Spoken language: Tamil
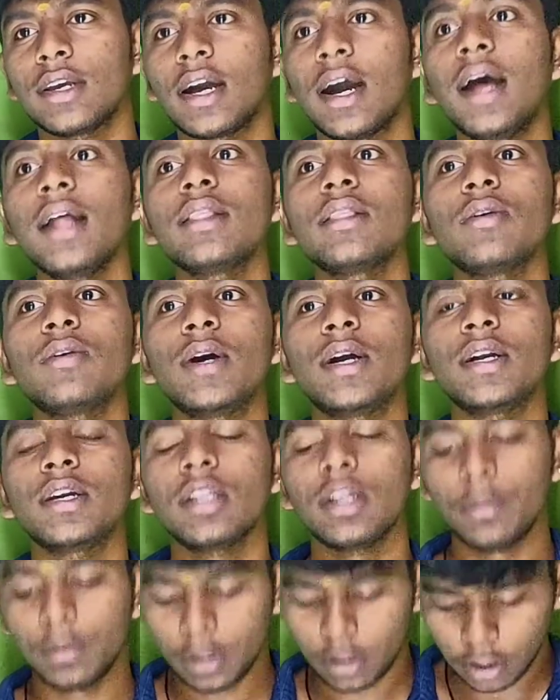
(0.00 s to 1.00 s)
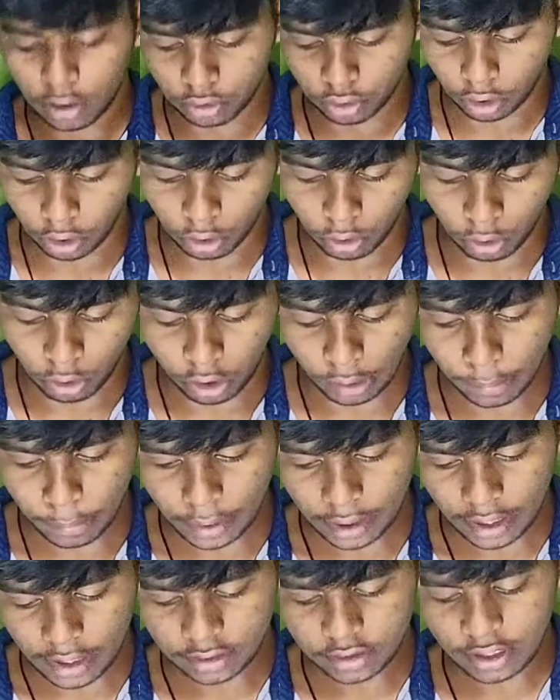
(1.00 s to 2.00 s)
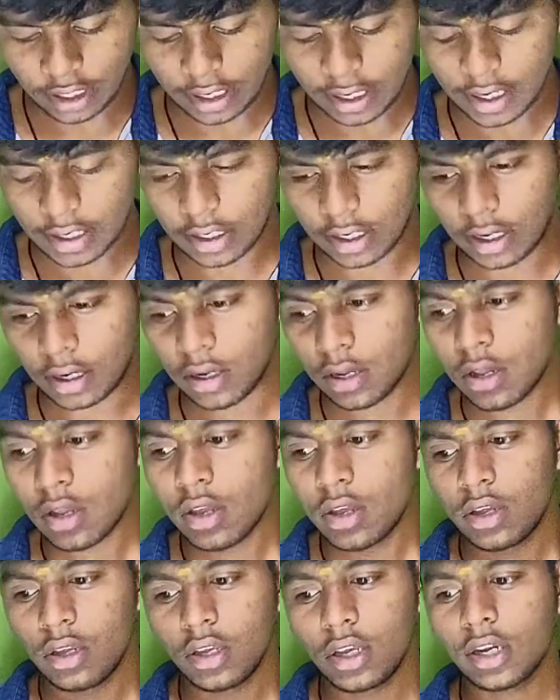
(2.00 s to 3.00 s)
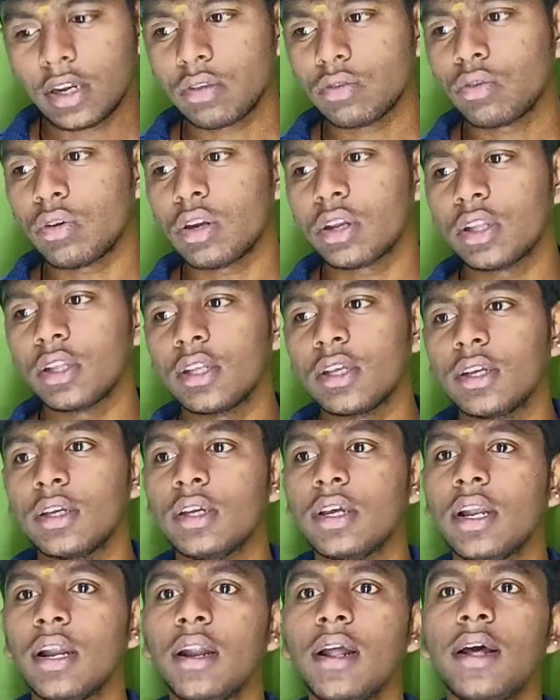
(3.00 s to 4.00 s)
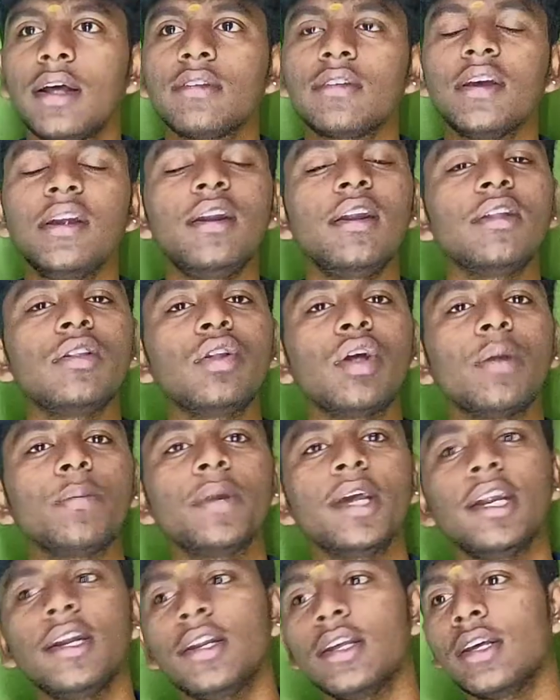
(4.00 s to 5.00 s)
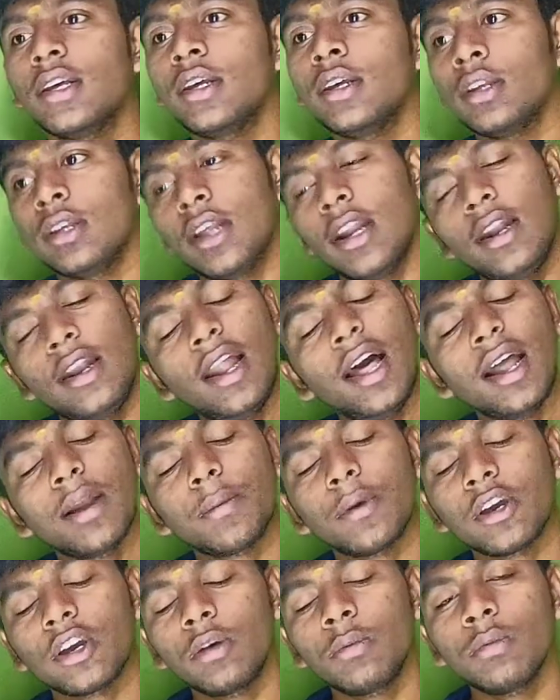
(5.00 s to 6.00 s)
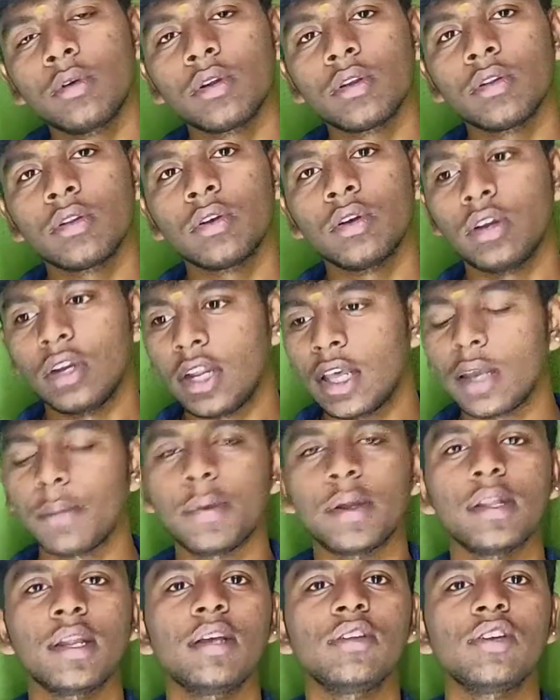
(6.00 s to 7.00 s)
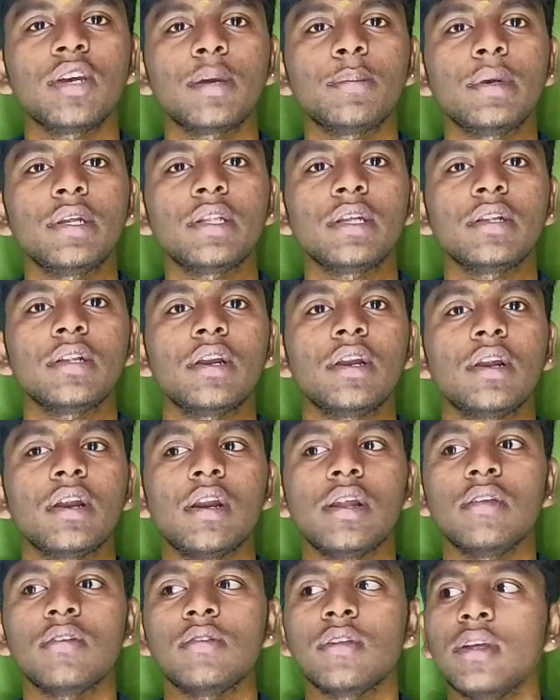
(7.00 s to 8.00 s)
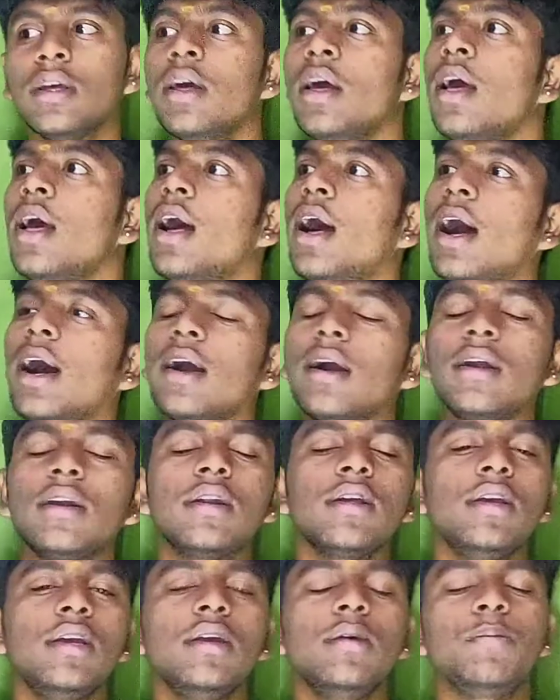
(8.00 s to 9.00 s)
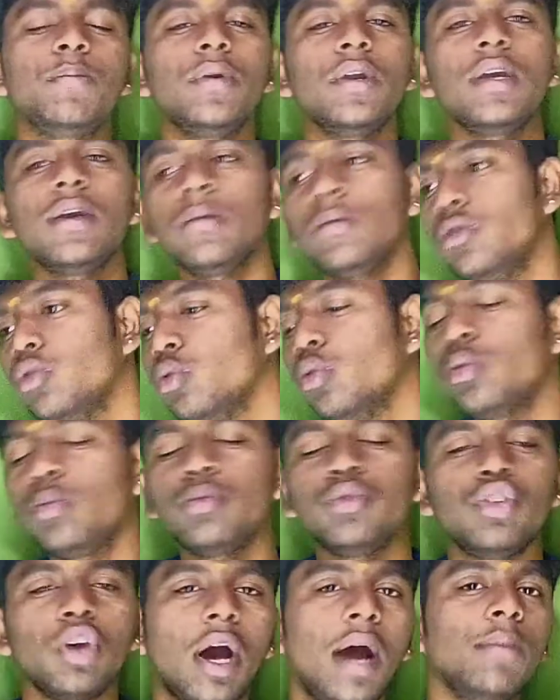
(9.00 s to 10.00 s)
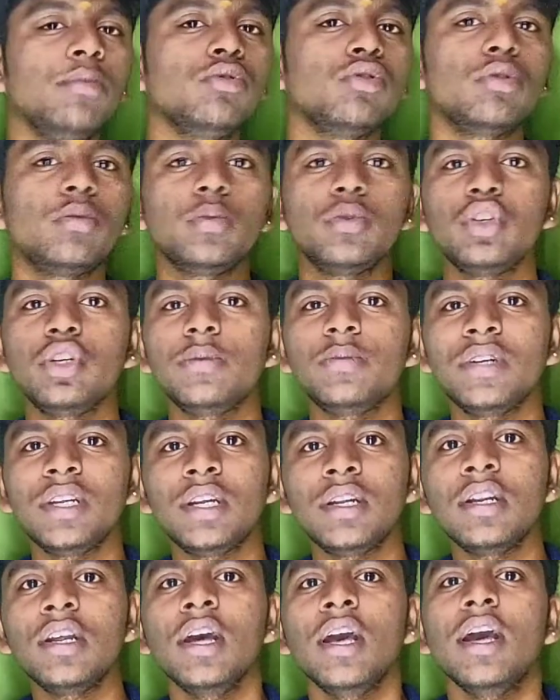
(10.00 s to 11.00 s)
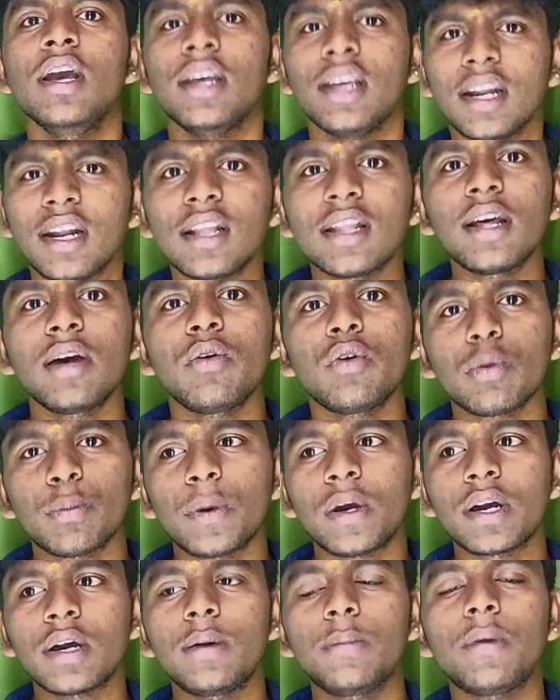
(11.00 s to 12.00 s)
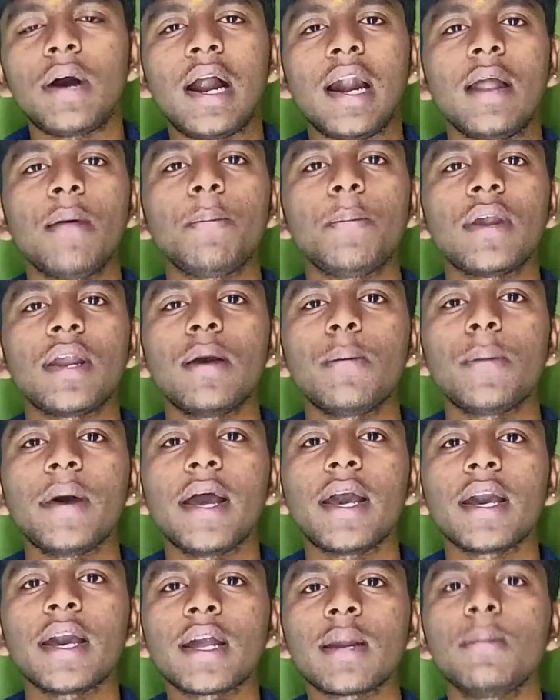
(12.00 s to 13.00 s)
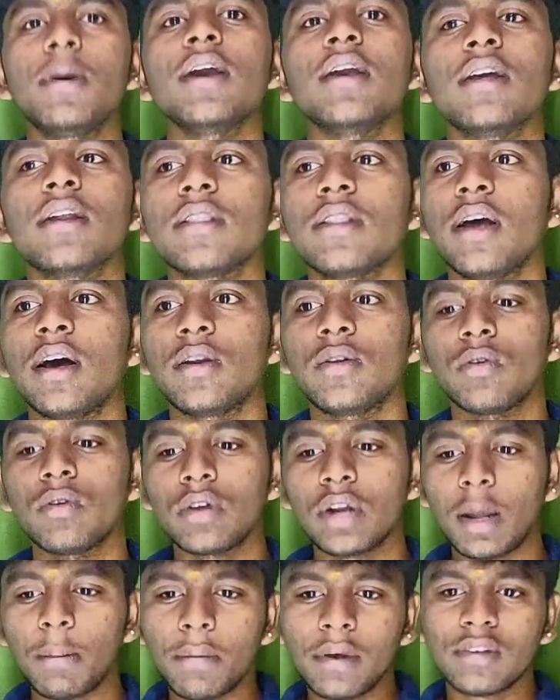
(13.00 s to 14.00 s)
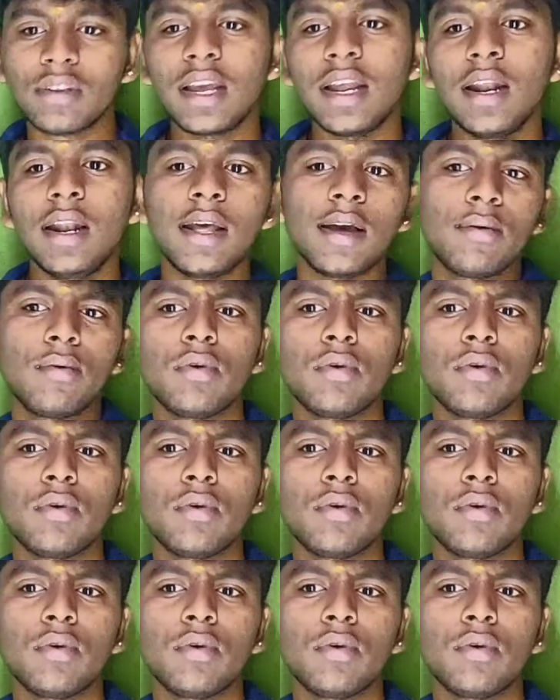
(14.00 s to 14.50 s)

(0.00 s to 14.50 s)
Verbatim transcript: காத்து வாங்குது அப்படின்னு தான் சொல்லணும் ரொம்ப சங்கட்டம் என்ன சொல்றது எல்லா சைட்ல இருந்தும் அப்டேட்டு எல்லார் பக்கமும் இருந்தோம் இன்னைக்கு பாத்தீங்கன்னா ஜெகமே தந்திர ரிலீஸ் அங்கிட்டு இப்படி ஜூம் ஜான் ஜூம் ஜிம் என்னதான் ஒரு பக்கம் அளப்பறையா பயங்கரமா இருந்தாலும் நம்ம சைட்ல